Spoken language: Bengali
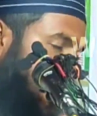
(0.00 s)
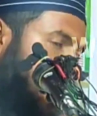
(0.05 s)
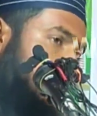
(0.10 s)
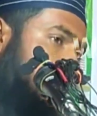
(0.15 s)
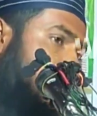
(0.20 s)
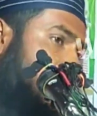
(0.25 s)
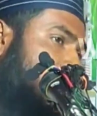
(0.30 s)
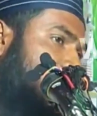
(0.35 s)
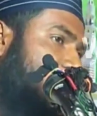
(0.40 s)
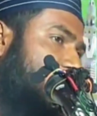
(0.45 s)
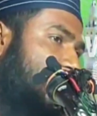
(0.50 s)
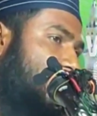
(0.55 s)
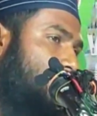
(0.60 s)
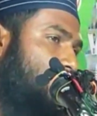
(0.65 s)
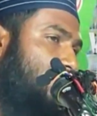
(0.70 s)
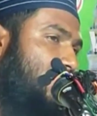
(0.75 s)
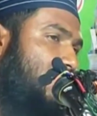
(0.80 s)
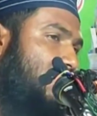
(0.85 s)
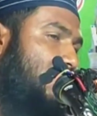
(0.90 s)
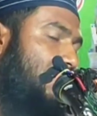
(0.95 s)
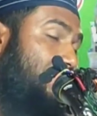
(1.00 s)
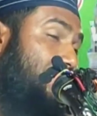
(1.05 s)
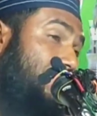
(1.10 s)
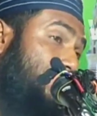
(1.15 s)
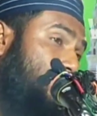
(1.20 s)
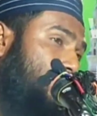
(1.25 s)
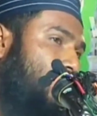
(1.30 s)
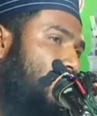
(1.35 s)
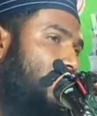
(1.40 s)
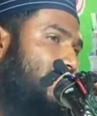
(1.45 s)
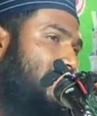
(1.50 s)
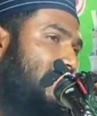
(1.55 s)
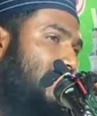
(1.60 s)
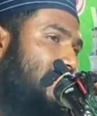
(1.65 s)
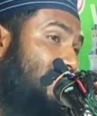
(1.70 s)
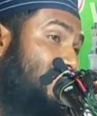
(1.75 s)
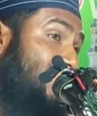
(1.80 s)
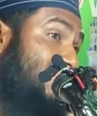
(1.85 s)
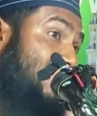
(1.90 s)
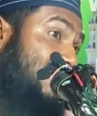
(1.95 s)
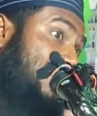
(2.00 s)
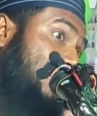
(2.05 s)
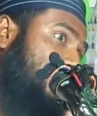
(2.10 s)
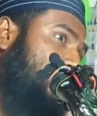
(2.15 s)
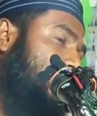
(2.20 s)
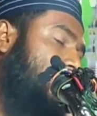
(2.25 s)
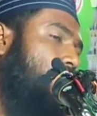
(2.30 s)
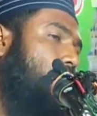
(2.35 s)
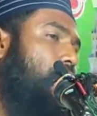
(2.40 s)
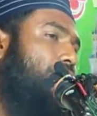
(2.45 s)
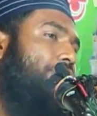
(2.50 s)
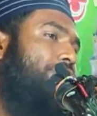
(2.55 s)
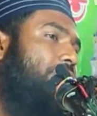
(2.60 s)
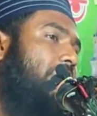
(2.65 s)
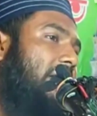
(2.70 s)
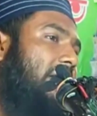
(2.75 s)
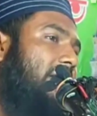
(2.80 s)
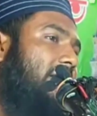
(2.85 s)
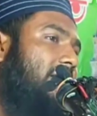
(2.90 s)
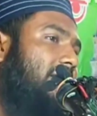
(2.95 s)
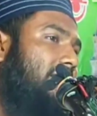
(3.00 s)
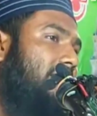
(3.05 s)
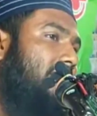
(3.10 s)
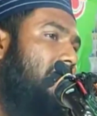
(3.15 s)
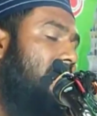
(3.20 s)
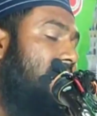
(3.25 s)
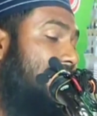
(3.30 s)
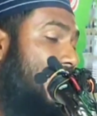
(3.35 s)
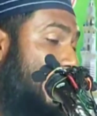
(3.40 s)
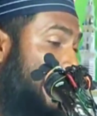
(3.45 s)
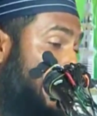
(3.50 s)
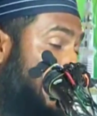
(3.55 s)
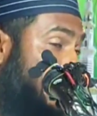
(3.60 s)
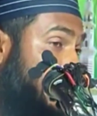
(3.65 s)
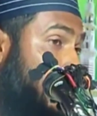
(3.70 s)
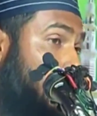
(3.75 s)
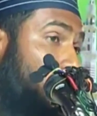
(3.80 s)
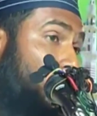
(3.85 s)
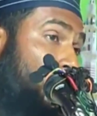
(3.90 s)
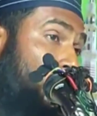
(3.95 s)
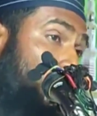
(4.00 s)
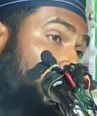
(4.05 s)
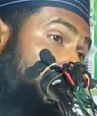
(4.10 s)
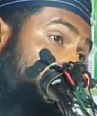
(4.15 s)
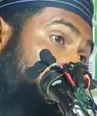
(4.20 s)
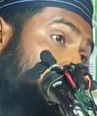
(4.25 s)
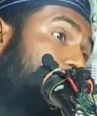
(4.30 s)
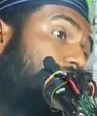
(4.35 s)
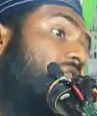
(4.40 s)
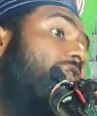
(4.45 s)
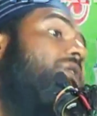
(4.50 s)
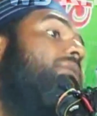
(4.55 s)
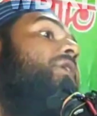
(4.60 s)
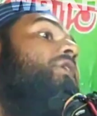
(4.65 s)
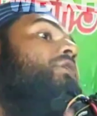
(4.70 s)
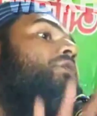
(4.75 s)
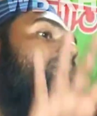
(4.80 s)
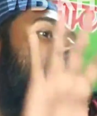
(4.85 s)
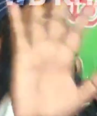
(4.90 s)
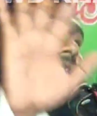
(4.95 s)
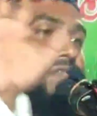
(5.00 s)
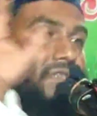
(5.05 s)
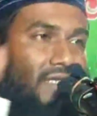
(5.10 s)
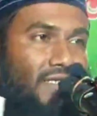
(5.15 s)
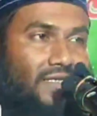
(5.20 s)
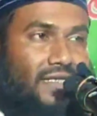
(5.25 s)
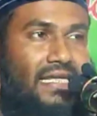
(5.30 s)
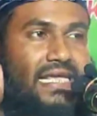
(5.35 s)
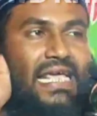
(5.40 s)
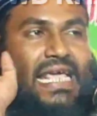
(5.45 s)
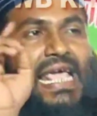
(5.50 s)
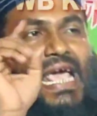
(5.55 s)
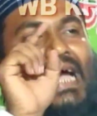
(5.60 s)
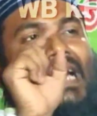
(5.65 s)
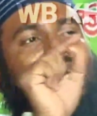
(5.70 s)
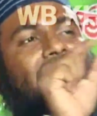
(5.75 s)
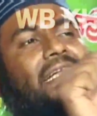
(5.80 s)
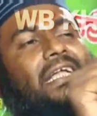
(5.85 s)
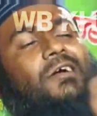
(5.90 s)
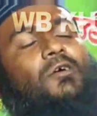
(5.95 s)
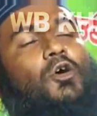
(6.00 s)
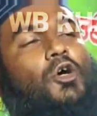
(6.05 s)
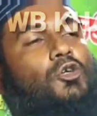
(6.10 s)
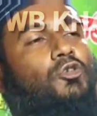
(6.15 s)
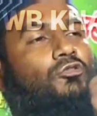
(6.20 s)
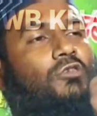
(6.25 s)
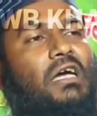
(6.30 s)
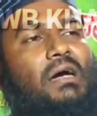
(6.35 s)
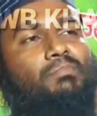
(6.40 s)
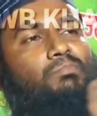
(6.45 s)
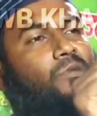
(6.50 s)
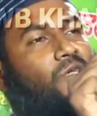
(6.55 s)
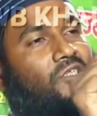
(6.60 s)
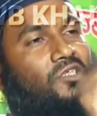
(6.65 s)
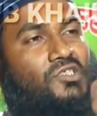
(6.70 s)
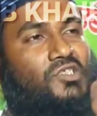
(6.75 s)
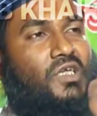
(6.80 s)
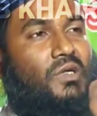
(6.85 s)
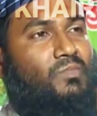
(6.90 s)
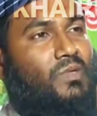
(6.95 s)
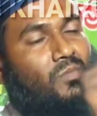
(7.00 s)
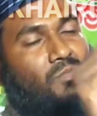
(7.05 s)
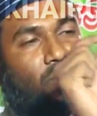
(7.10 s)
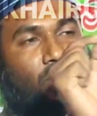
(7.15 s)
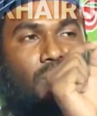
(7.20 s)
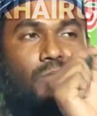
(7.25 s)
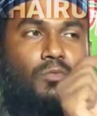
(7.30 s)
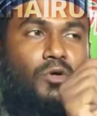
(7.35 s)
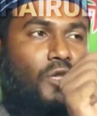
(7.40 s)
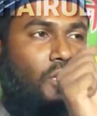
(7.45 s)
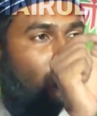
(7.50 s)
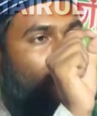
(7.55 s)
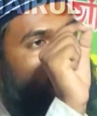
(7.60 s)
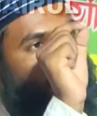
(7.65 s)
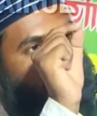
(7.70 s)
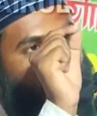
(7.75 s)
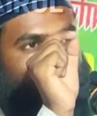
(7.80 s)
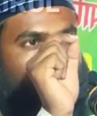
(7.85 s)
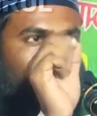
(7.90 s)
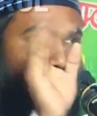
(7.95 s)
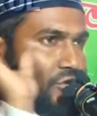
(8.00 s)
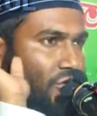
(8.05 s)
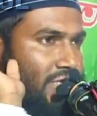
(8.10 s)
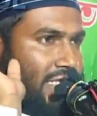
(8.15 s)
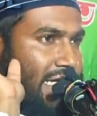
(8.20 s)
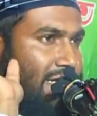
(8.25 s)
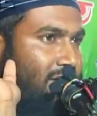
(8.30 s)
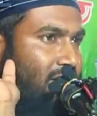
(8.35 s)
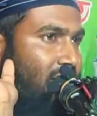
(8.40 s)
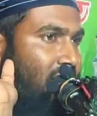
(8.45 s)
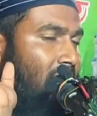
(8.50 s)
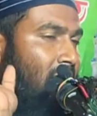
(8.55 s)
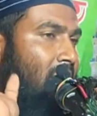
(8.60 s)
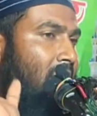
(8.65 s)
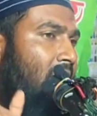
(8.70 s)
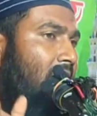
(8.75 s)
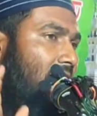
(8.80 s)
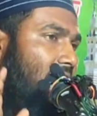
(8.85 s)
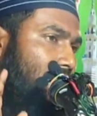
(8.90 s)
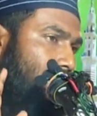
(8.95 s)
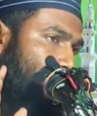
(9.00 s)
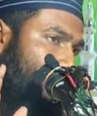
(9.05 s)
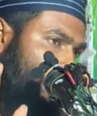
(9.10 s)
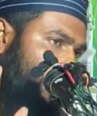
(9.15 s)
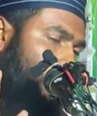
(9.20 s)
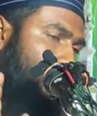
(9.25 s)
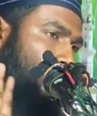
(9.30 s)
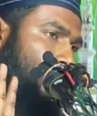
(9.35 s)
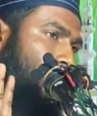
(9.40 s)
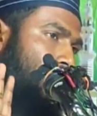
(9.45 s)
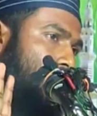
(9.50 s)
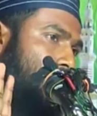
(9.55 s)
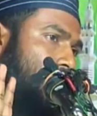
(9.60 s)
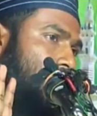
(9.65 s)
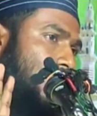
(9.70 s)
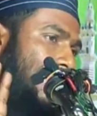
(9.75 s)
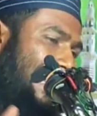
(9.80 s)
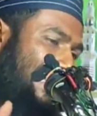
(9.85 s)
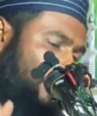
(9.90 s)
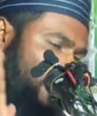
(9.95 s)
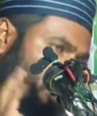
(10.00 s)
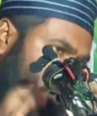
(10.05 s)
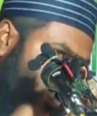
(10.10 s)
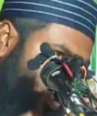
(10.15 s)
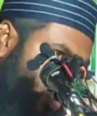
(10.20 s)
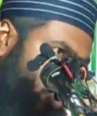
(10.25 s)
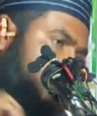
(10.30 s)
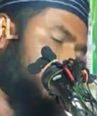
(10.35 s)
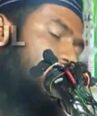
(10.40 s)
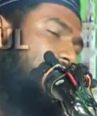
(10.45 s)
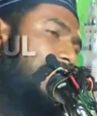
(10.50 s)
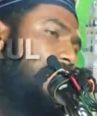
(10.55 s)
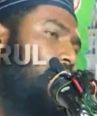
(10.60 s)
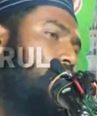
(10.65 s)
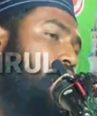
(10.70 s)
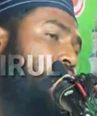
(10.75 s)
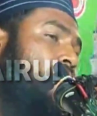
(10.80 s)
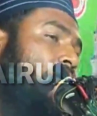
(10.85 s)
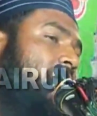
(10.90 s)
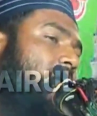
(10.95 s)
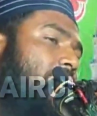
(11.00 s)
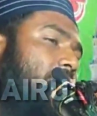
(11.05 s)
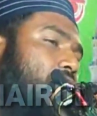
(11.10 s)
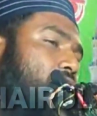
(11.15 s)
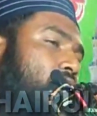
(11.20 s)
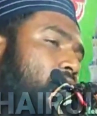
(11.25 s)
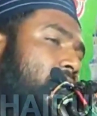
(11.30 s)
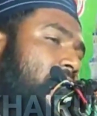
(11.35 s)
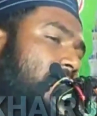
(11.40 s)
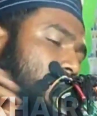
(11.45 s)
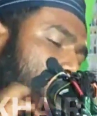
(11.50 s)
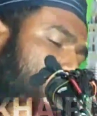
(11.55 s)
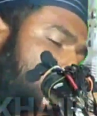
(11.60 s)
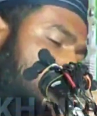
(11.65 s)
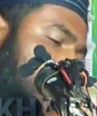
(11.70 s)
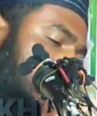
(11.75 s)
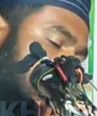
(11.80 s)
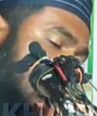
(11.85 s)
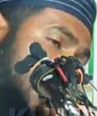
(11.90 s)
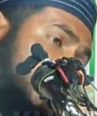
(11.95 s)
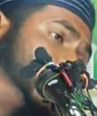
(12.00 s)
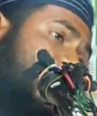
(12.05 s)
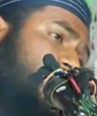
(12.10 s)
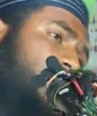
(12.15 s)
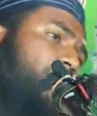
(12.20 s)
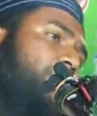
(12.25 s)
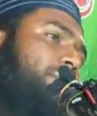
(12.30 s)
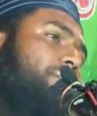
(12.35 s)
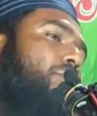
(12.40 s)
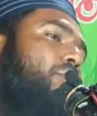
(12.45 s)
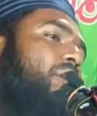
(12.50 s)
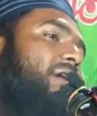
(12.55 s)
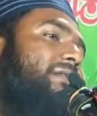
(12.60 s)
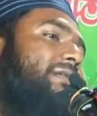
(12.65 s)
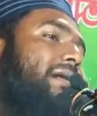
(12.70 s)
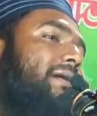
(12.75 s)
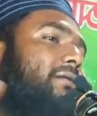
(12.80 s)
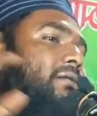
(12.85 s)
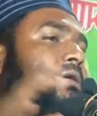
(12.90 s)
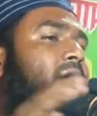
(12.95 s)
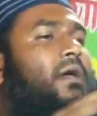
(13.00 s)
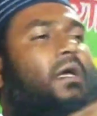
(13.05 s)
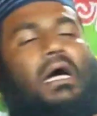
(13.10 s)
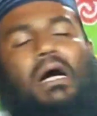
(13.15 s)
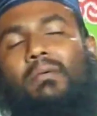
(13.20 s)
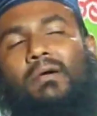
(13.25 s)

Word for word: সাহাবায় কিরামদের কাছে চলে যান দেড় হাজার বছর আগে তারা কেমন নবীজিকে ভালোবাসতেন একটা ঘটনা আপনাদের সামনে আমাকে বলার একটু সুযোগ দেন আর বিনীত অনুরোধ এতক্ষণ যা শুনলেন শুনলেন সবই যদি ভুলে যান